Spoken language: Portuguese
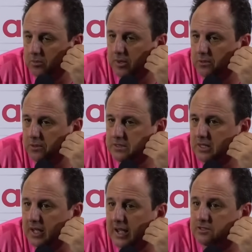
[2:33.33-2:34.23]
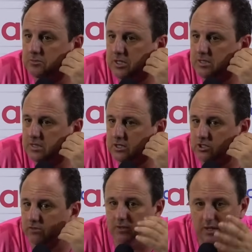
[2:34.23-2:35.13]
Isso é uma coisa
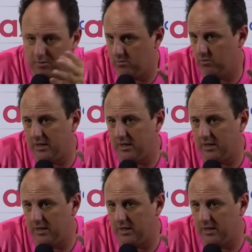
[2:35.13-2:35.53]
administrativa.